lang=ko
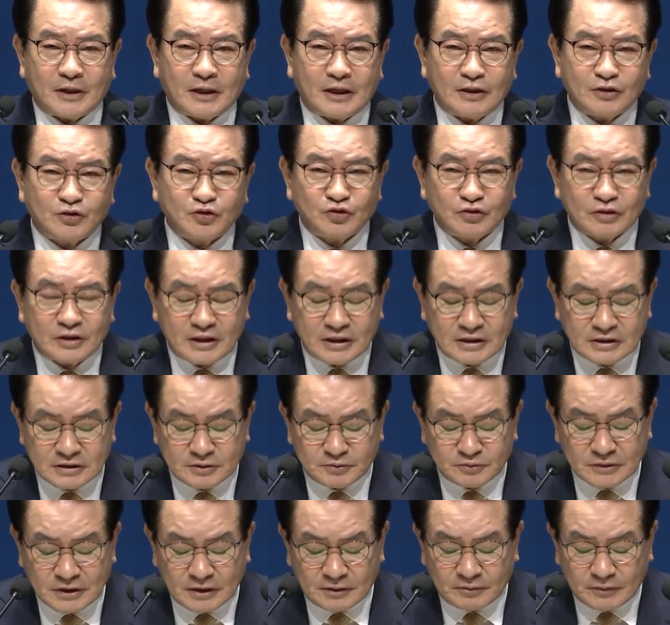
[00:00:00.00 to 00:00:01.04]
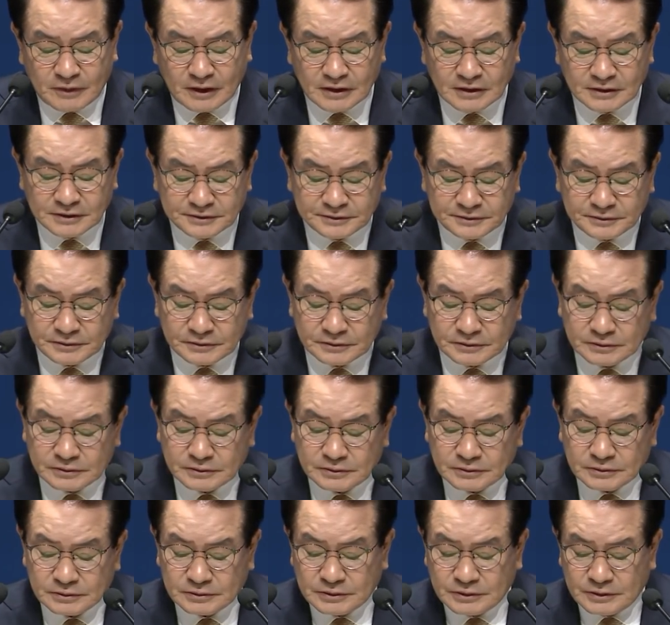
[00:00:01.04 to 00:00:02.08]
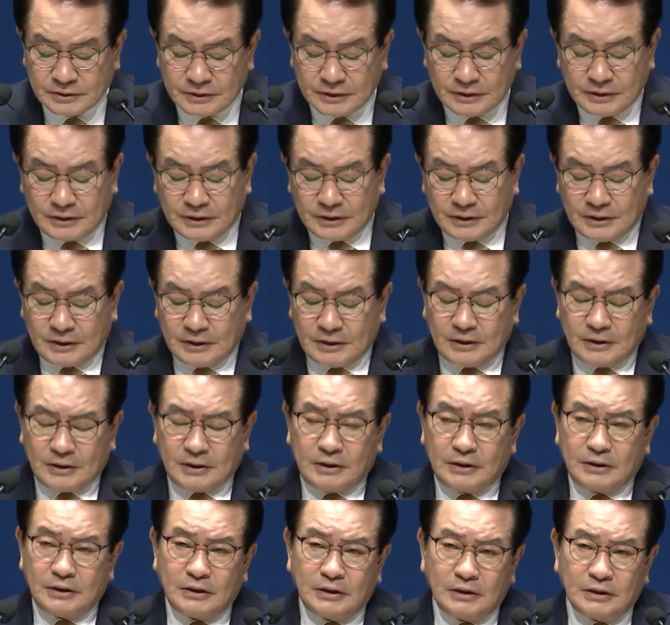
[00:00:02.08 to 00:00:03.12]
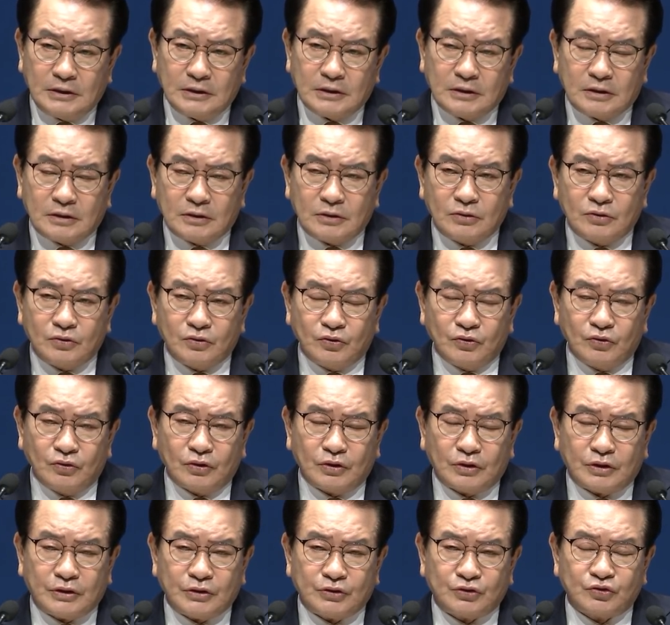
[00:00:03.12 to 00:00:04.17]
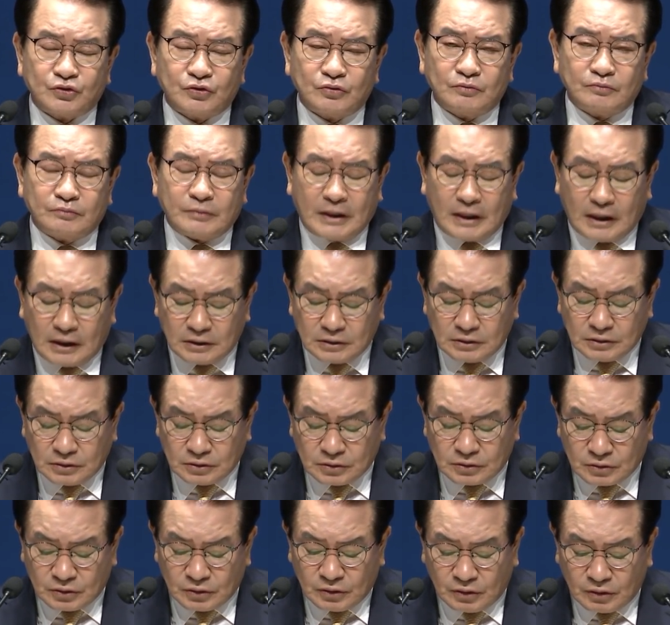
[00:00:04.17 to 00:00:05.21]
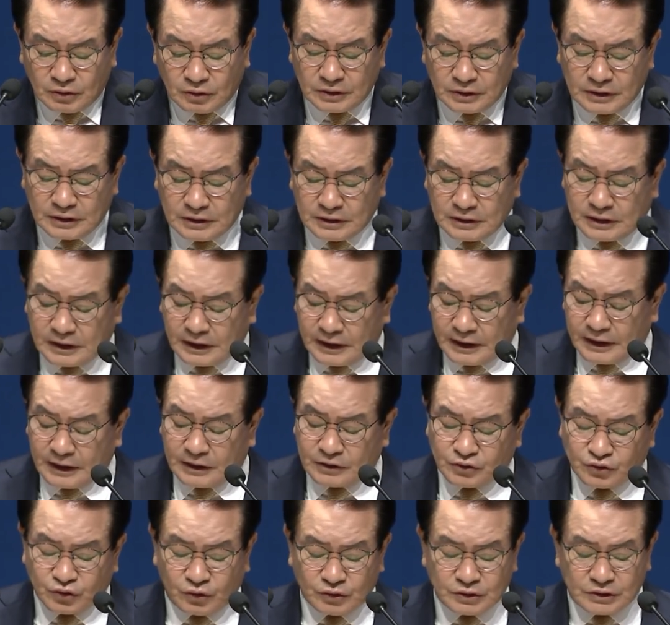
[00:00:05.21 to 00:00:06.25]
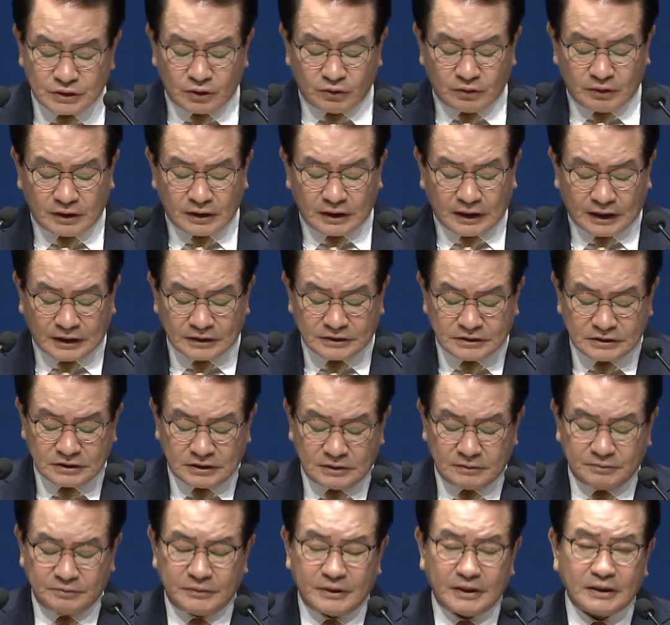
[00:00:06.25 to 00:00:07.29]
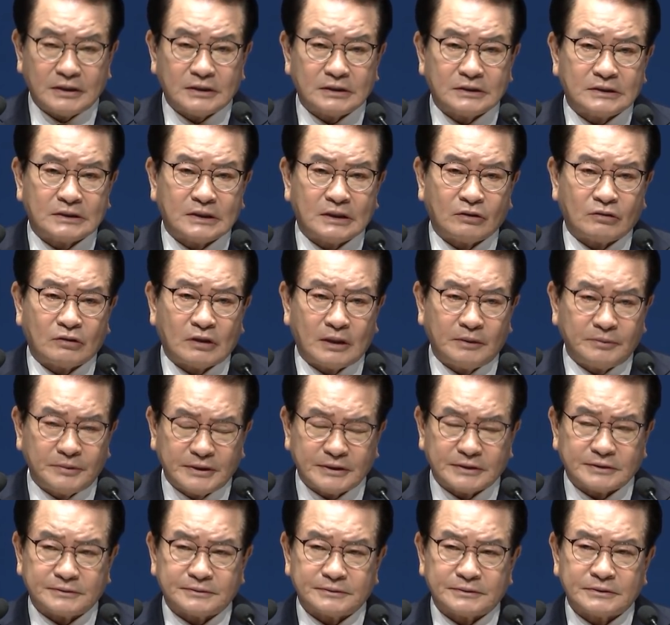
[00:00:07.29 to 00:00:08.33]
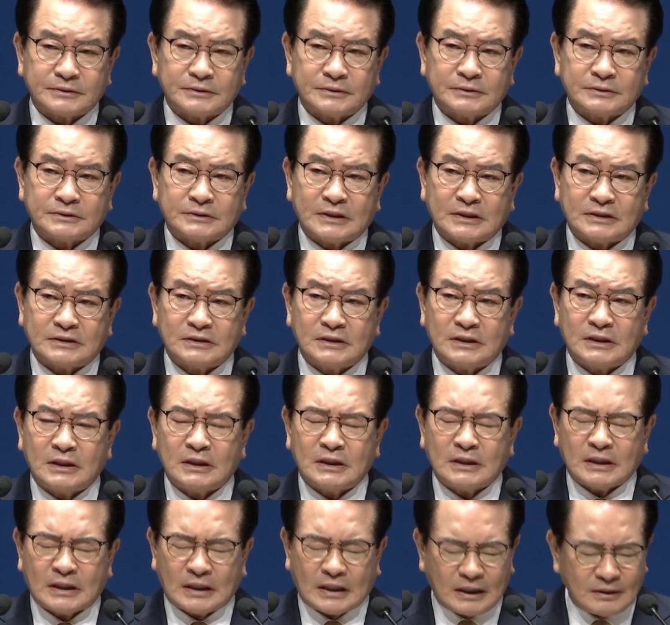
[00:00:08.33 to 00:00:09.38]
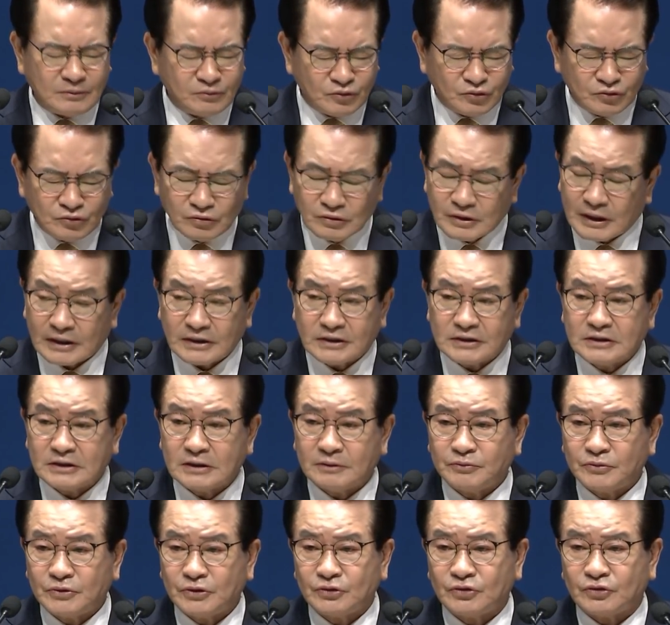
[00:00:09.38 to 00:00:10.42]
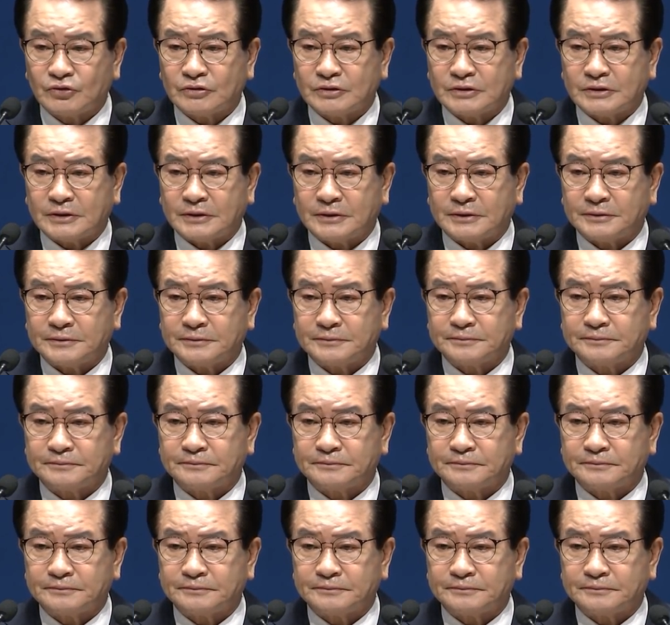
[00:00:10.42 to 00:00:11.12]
말할 수 있겠습니다만은 이 연구 기준만으로 인간의 존재와 가치를 매긴다고 하면 사실 아무 가치 없는 존재입니다.